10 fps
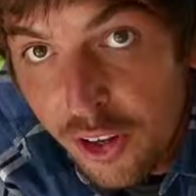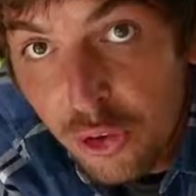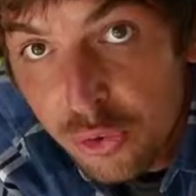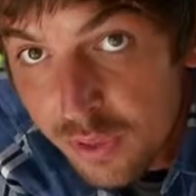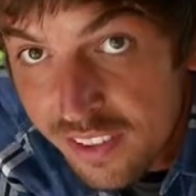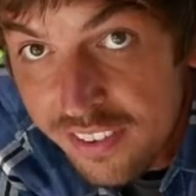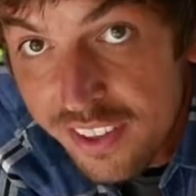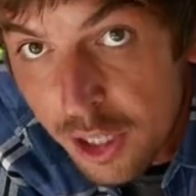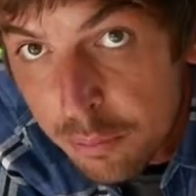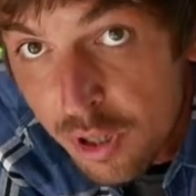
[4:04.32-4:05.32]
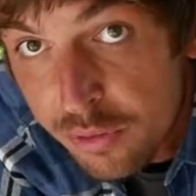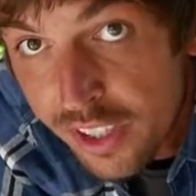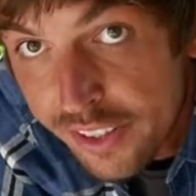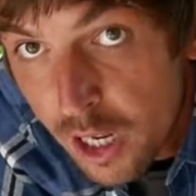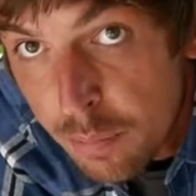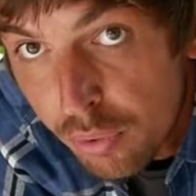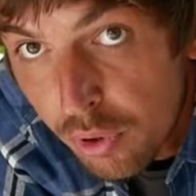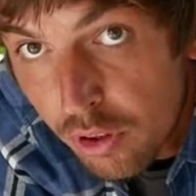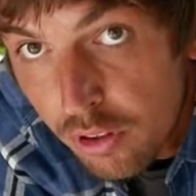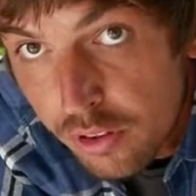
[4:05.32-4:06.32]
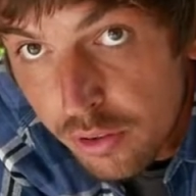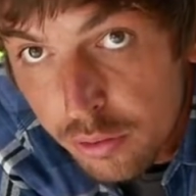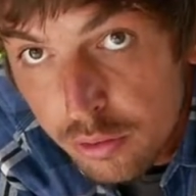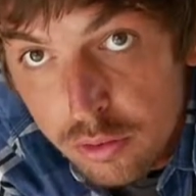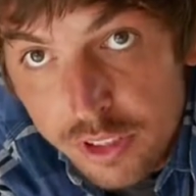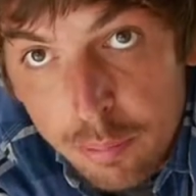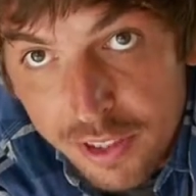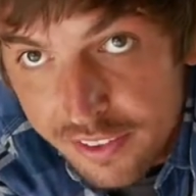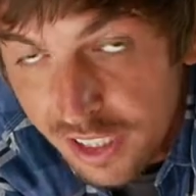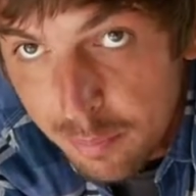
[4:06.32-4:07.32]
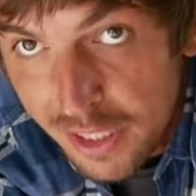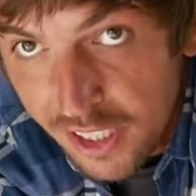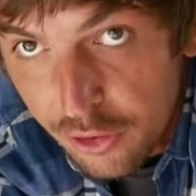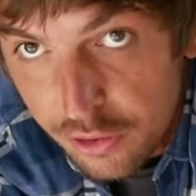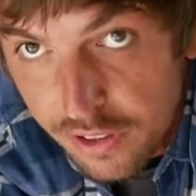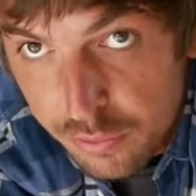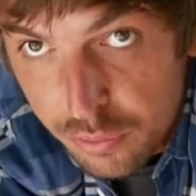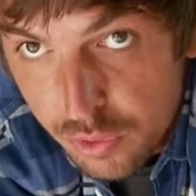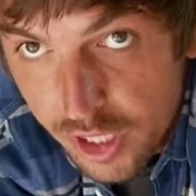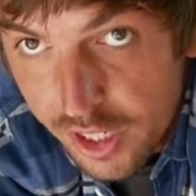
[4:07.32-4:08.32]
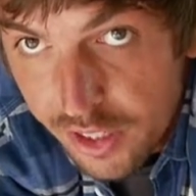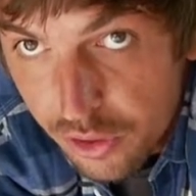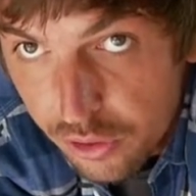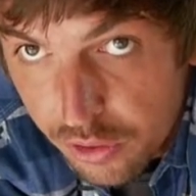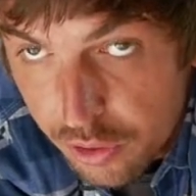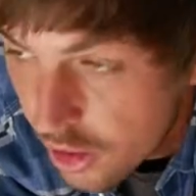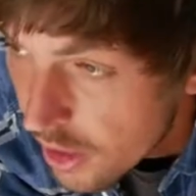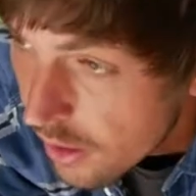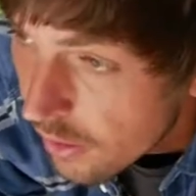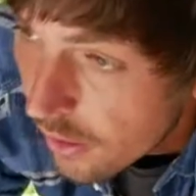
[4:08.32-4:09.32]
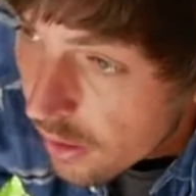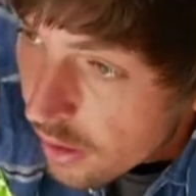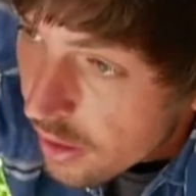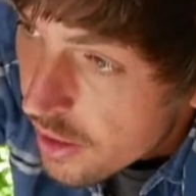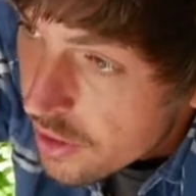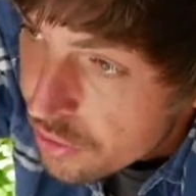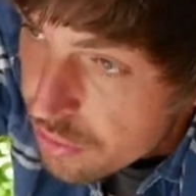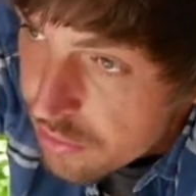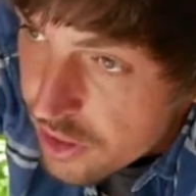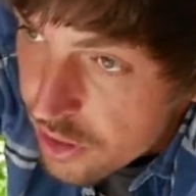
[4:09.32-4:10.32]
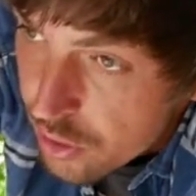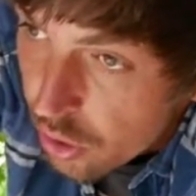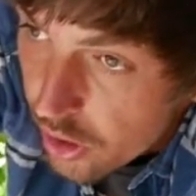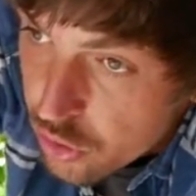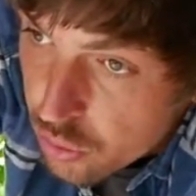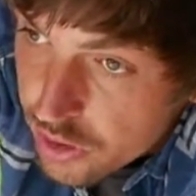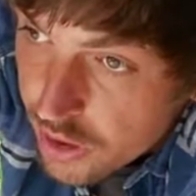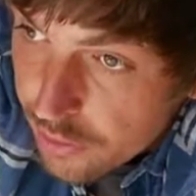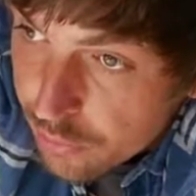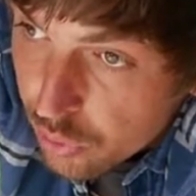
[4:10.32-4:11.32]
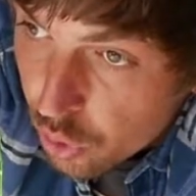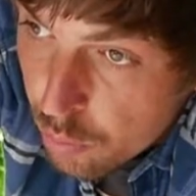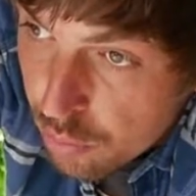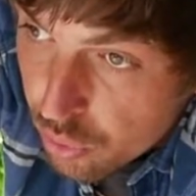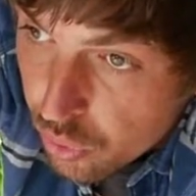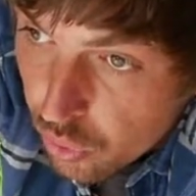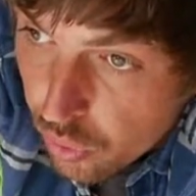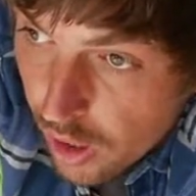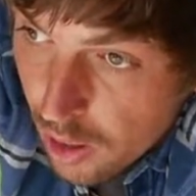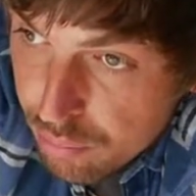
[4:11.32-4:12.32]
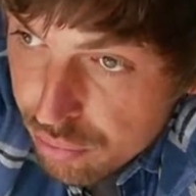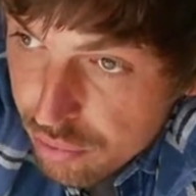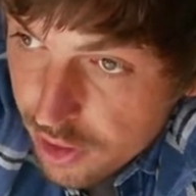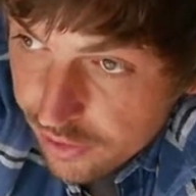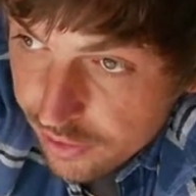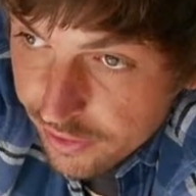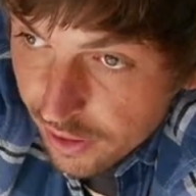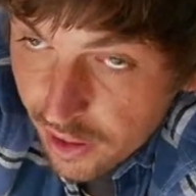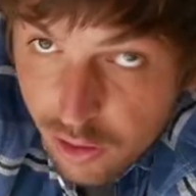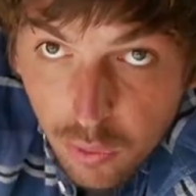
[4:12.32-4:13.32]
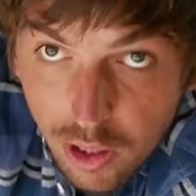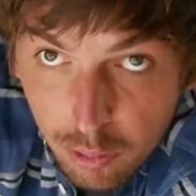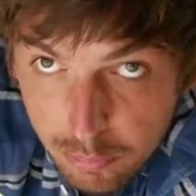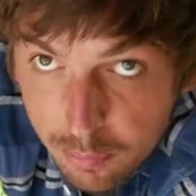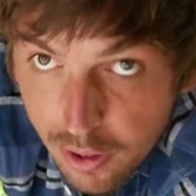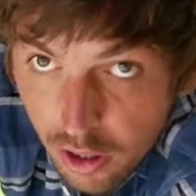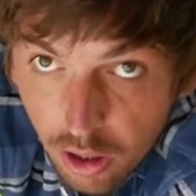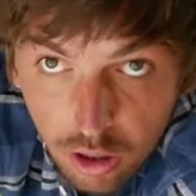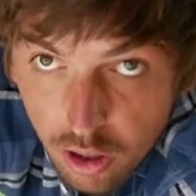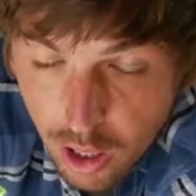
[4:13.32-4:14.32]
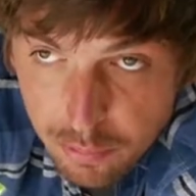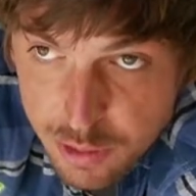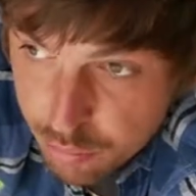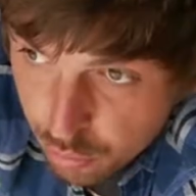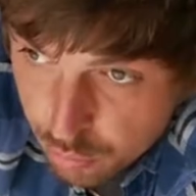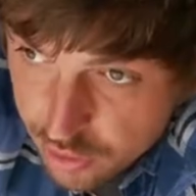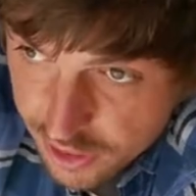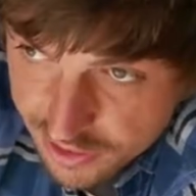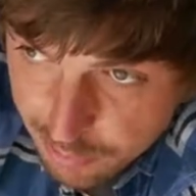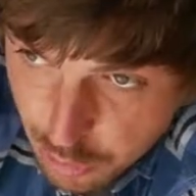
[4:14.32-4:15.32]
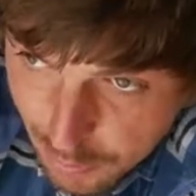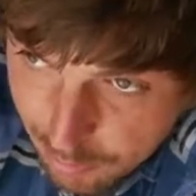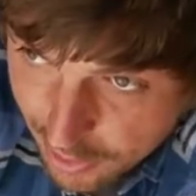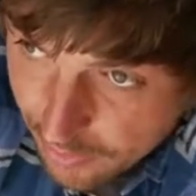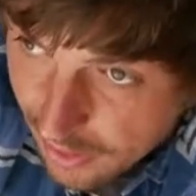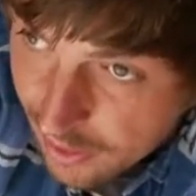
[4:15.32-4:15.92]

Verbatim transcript: Et ensuite, si comme moi, vous êtes un peu grand, que vous dépassez les 1m80, que vous voulez étendre votre lit, il suffit de rajouter votre blouson, un pull, etc. ou alors même un, petit peu de mousse, hein, ça mange pas de pain,